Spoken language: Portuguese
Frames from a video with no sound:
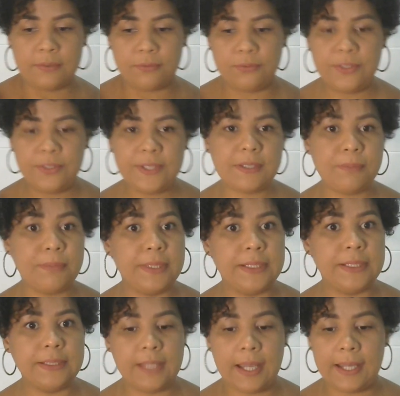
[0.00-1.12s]

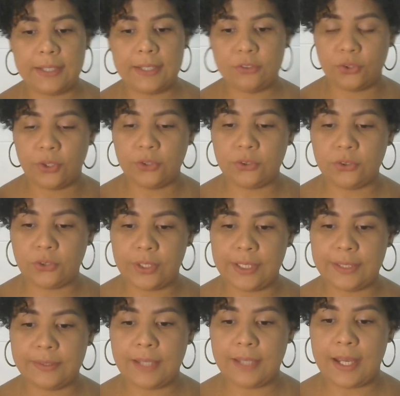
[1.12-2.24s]
visibilidade,
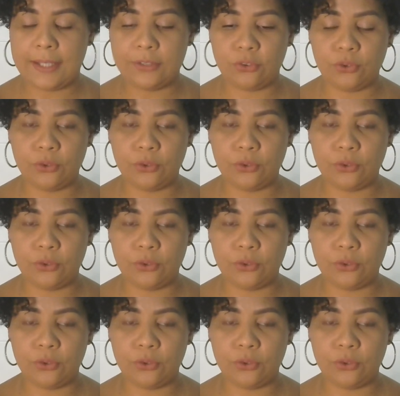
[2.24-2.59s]
notoriedade,